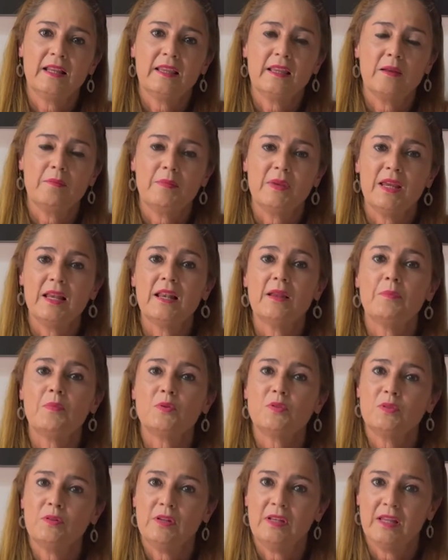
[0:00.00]
también la
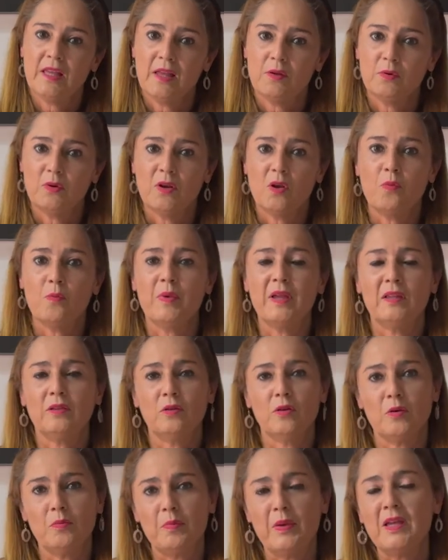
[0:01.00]
posibilidad de un
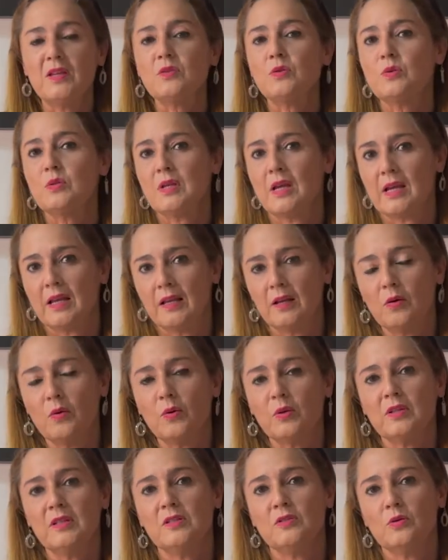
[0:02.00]
aumento de peso, ya que el
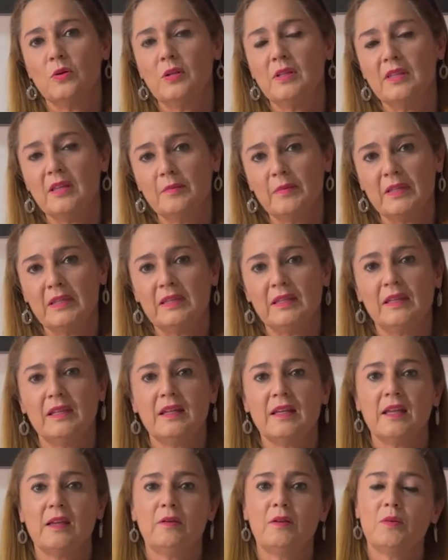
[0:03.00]
cortisol también
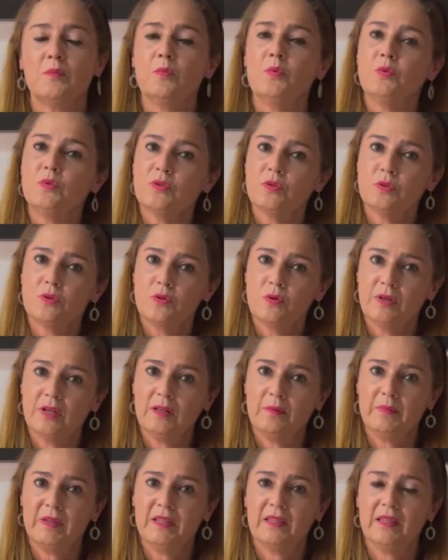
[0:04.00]
tiene que ver mucho con
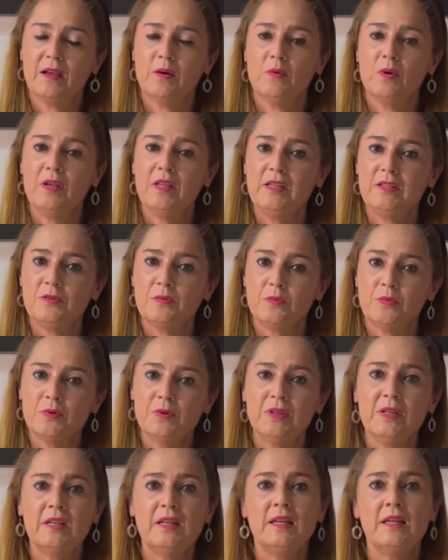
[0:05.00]
el metabolismo.
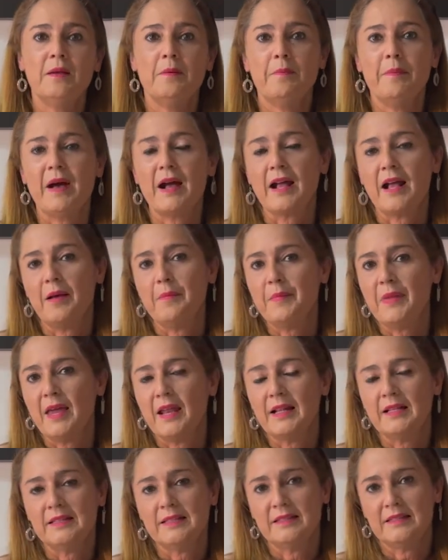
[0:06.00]
Va a cambiar
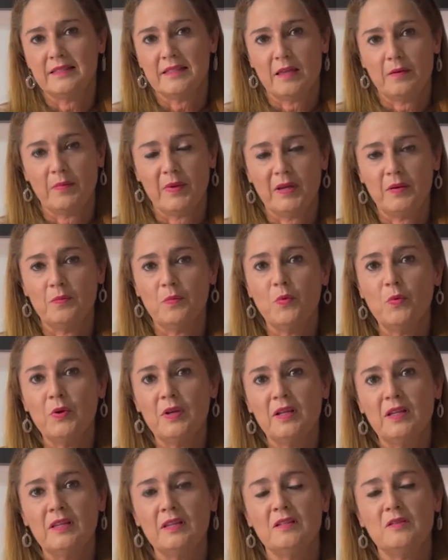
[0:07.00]
el sistema
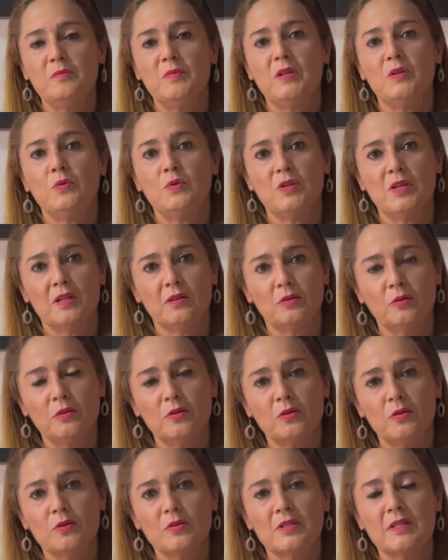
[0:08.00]
inmune, disminuyendo
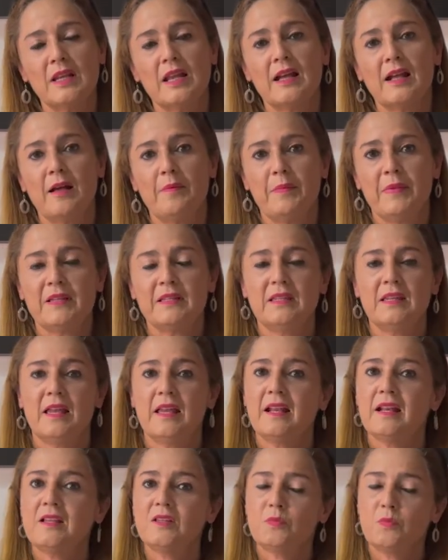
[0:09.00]
entonces la capacidad
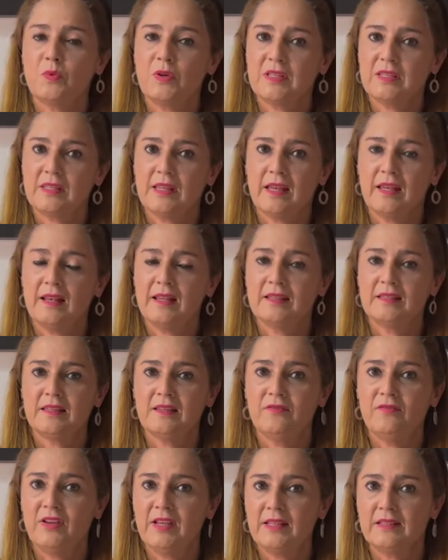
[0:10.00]
de respuesta de las
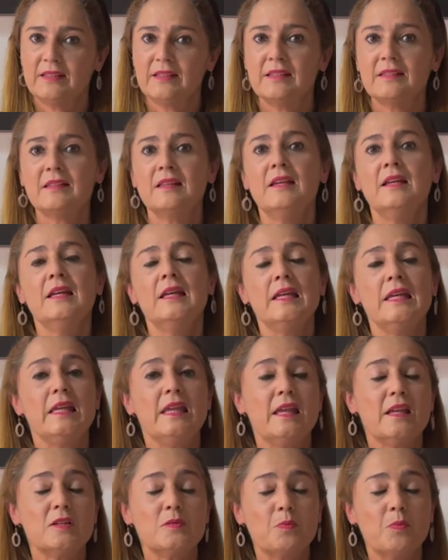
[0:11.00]
defensas.
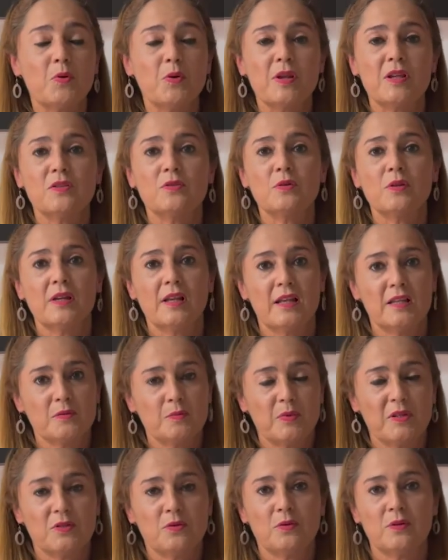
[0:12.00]
Y es por eso que las
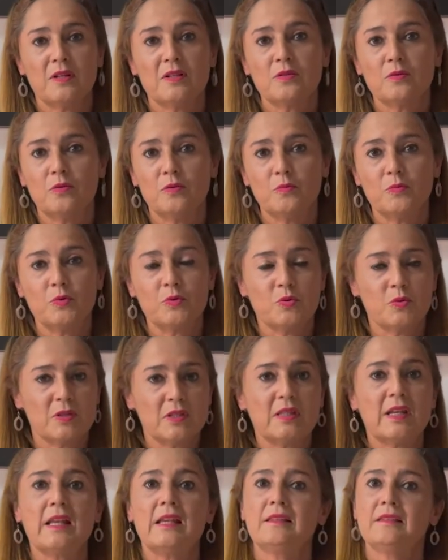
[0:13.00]
personas con mucho
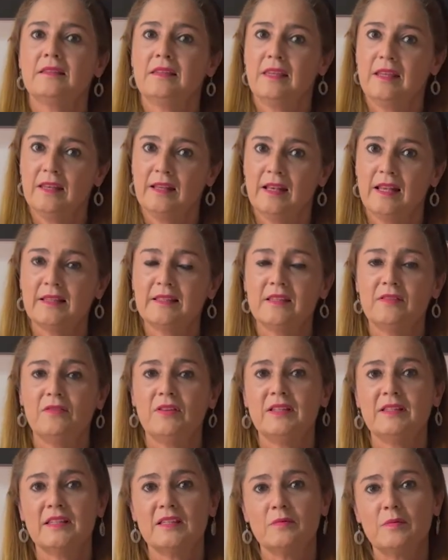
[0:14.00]
estrés tienen las
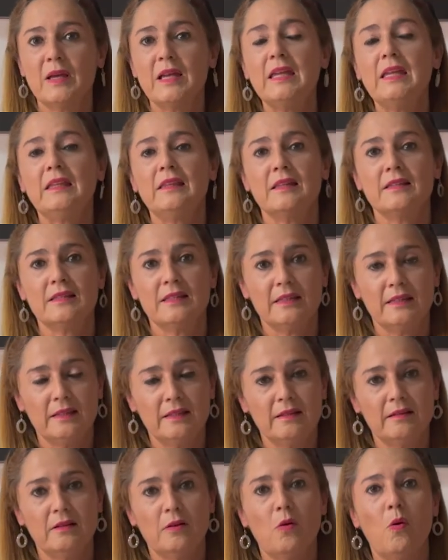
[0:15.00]
defensas bajitas y
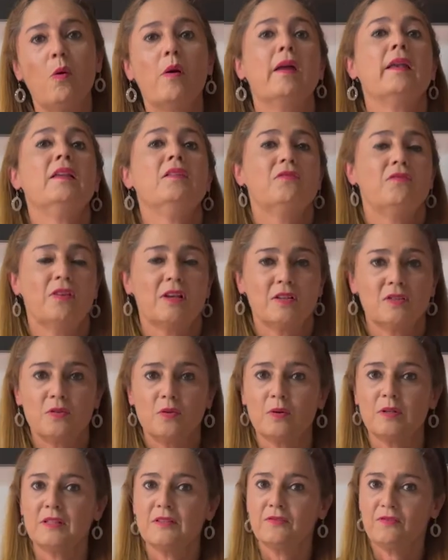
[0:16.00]
cogen
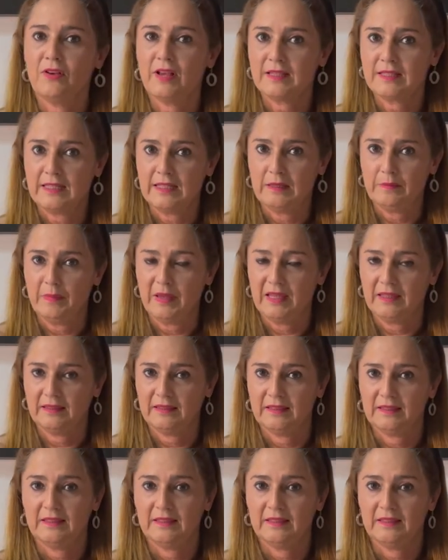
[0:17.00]
infecciones fácilmente.